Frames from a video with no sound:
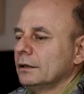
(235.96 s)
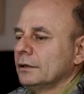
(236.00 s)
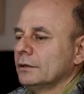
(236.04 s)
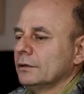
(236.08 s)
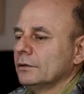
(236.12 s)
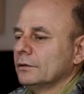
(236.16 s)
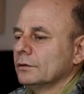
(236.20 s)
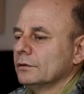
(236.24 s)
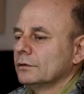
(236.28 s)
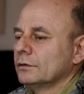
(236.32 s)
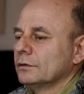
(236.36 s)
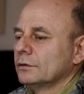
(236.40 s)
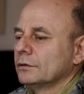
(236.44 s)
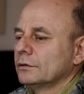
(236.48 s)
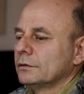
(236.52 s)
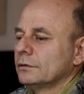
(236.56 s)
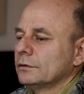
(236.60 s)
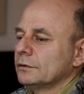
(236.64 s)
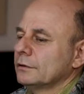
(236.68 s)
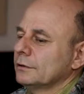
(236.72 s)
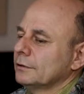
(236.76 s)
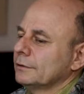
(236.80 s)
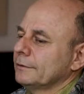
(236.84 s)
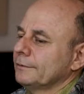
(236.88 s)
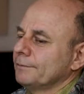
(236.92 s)
Und
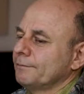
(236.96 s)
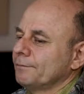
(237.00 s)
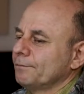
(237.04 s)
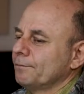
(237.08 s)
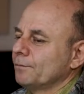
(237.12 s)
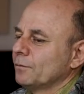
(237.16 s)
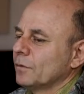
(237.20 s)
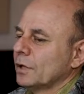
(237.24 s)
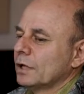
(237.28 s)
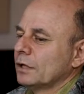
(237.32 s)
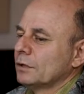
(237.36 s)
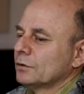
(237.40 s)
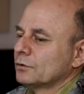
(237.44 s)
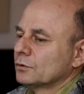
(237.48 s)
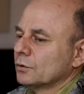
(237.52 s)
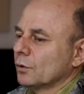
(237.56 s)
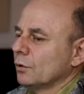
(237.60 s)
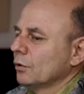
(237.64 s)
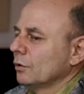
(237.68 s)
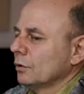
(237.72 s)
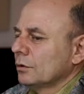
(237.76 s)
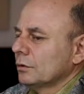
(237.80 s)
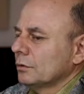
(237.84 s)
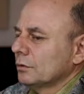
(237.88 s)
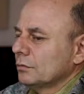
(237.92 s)
ähm,
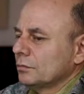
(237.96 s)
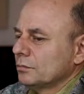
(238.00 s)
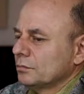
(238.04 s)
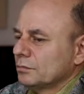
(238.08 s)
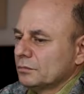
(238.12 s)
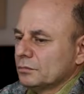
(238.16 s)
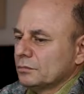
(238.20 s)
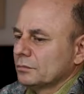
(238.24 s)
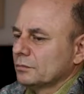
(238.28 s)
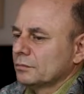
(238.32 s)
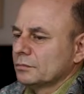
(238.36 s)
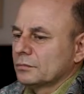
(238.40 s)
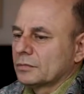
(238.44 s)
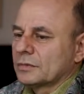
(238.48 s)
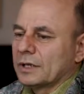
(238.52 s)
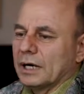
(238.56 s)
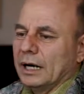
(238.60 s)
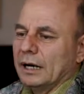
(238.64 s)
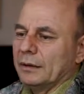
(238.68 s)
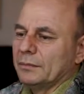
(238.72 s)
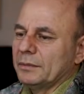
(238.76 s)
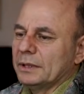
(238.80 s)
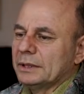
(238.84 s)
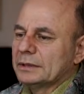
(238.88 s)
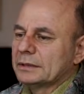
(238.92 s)
so
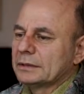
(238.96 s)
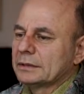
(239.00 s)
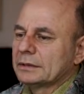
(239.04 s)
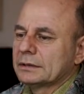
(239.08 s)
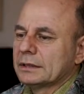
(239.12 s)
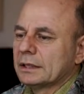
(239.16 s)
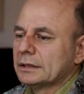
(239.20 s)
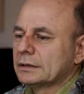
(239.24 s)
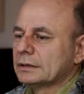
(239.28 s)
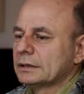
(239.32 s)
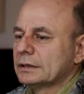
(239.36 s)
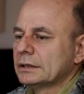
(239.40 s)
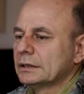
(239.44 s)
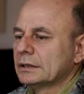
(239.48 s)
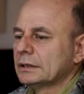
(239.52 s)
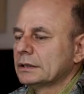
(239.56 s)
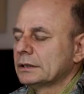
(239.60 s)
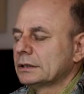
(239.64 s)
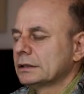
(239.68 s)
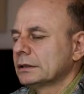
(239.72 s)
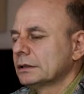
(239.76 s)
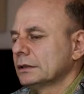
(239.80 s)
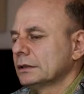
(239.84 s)
kam es, dass ich